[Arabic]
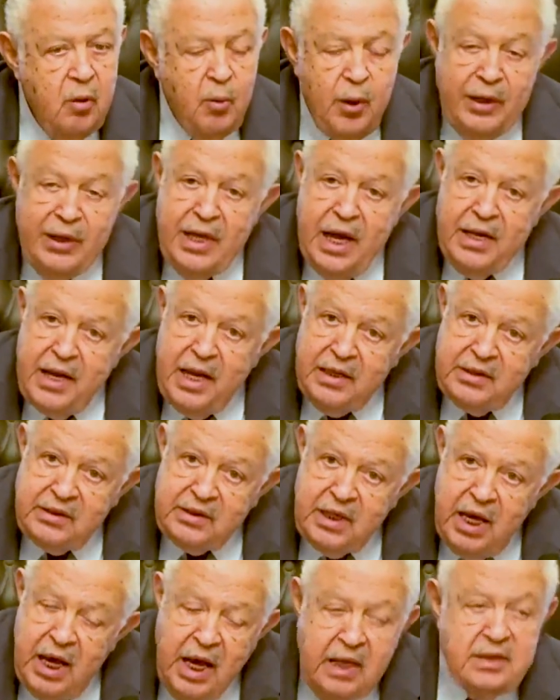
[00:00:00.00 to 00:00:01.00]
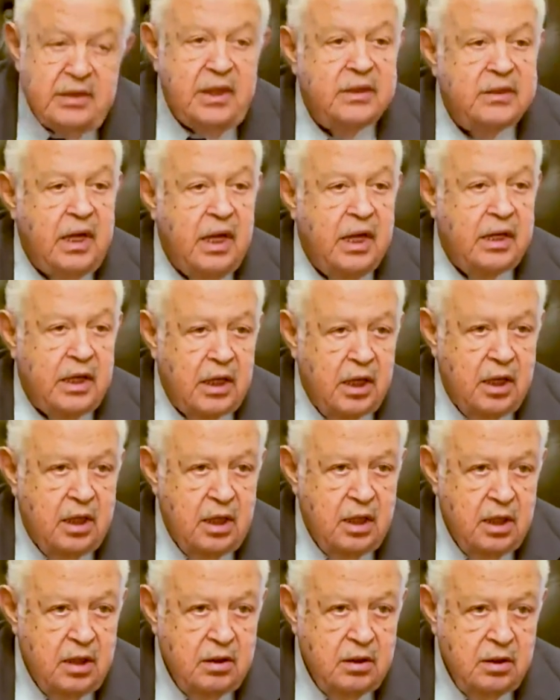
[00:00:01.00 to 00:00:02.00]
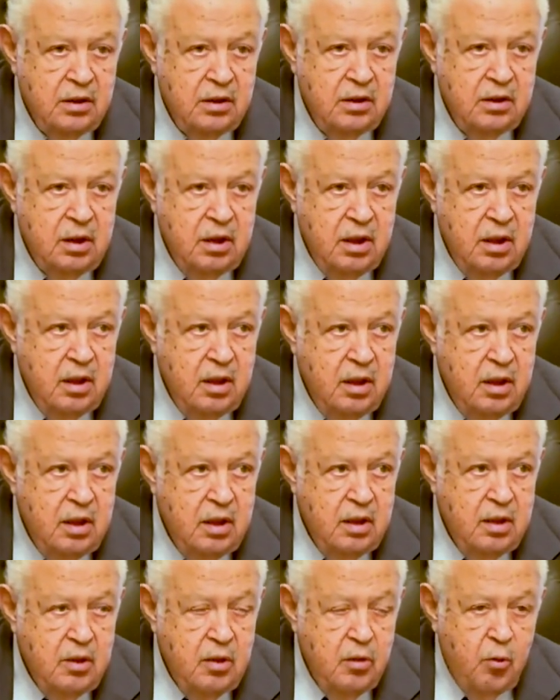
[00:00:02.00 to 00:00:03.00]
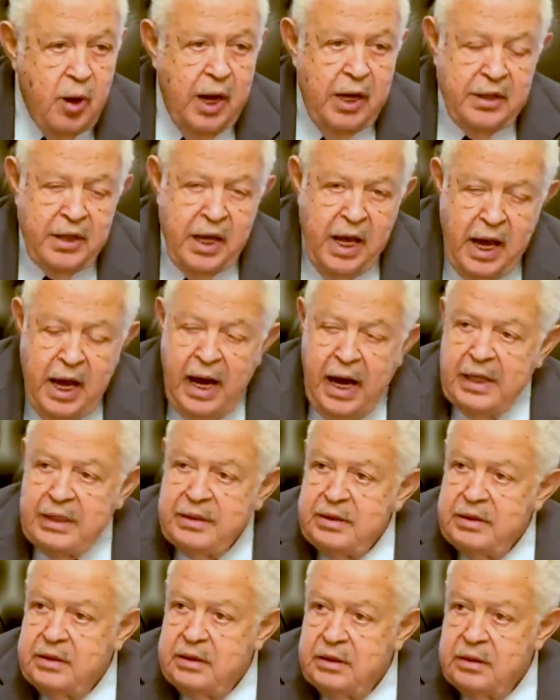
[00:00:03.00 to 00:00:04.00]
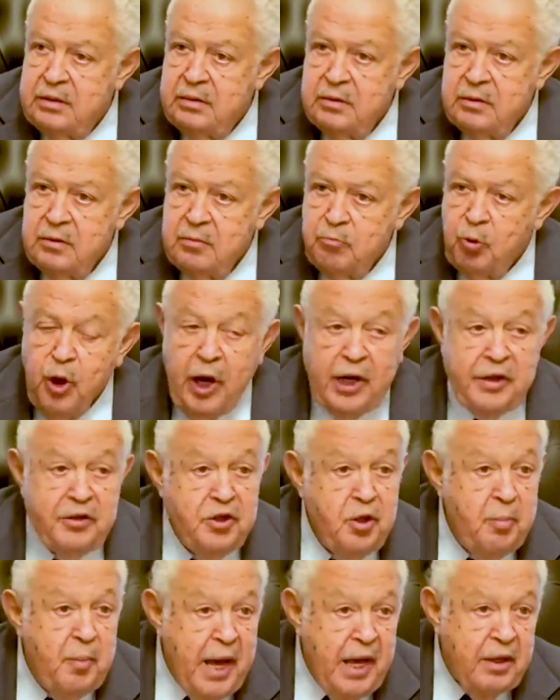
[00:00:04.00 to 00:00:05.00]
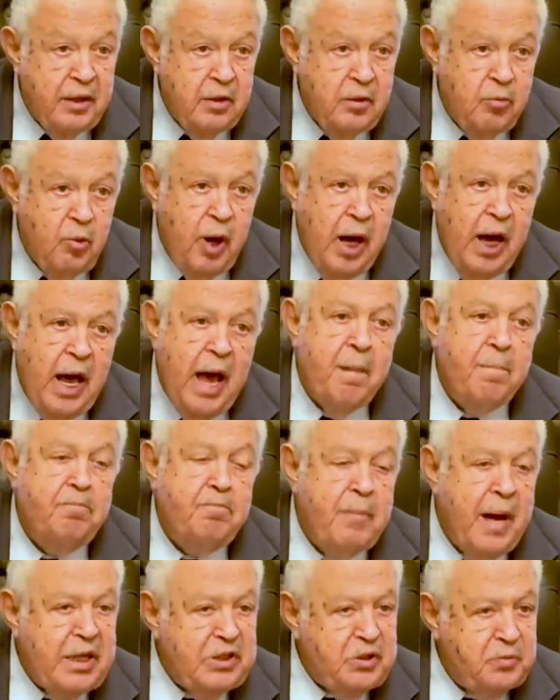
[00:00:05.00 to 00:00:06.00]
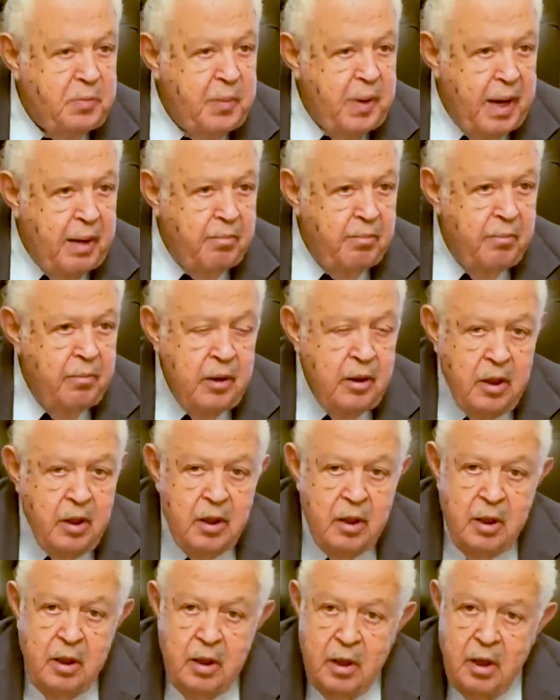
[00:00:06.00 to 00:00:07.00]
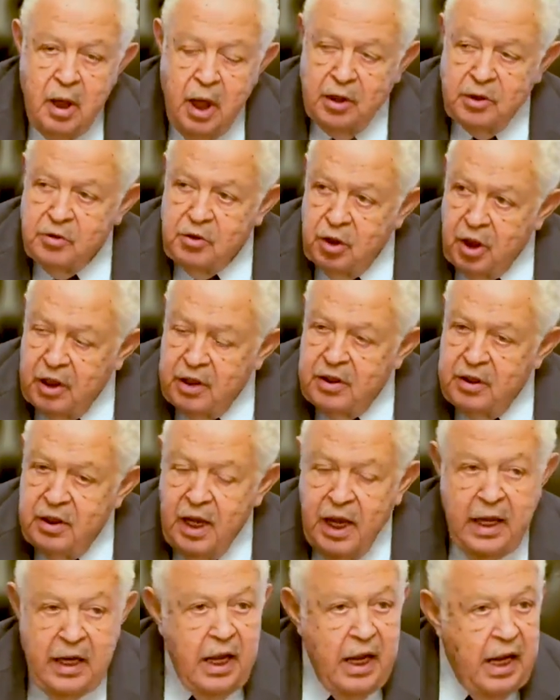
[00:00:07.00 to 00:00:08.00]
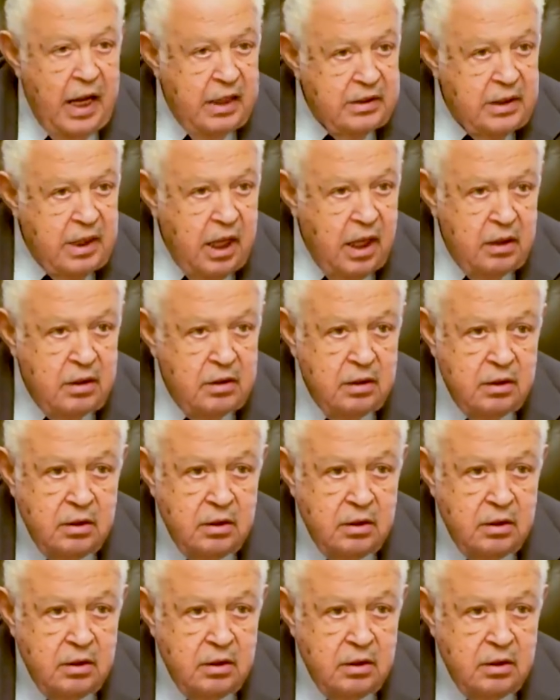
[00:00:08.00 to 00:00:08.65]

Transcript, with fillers: ولا ننسى هذا التاريخ وأن أحد مقدمات وأهم أسباب اعتراضنا على هذا